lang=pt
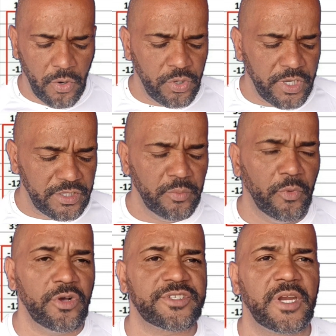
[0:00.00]
O que
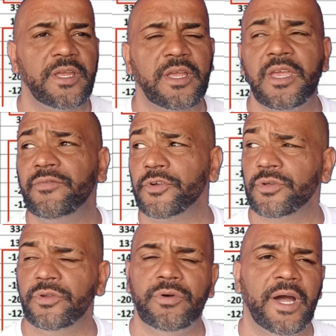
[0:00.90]
demonstra que quem
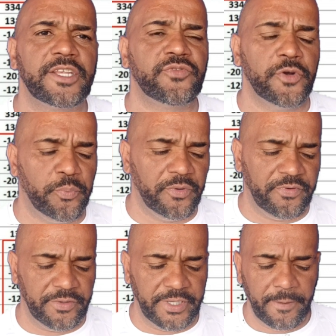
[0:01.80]
votou no Aires foi o
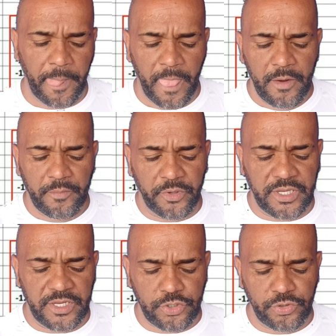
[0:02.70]
povão, né?
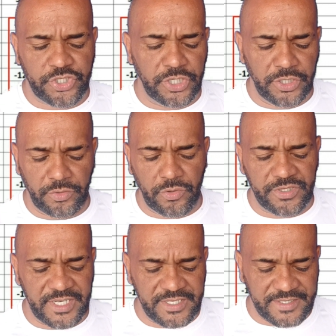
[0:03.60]
Porque Justino,
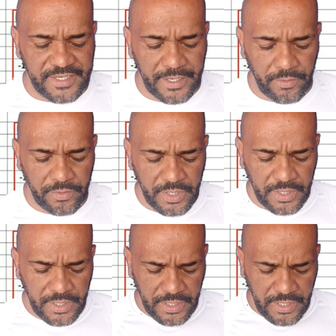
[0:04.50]
Conceição,
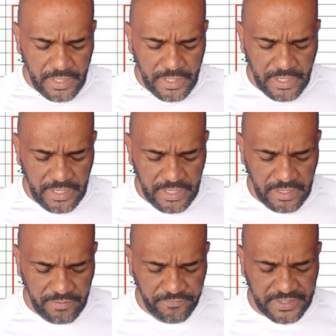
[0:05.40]

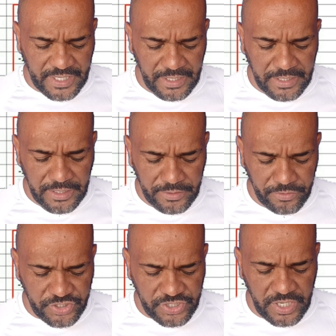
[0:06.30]
é,
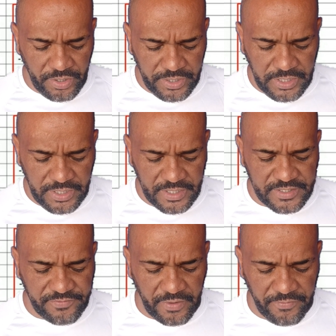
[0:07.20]

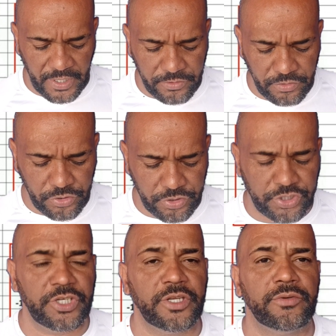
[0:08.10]
Senhorinhas, Favela do
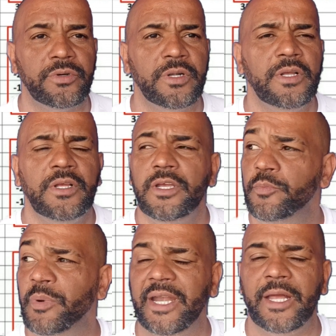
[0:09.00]
Justino
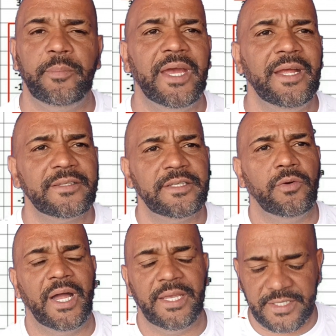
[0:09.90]
e Barnabé
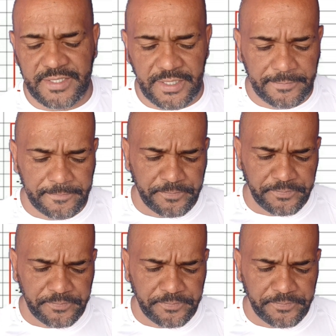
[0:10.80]
deu Aires, né?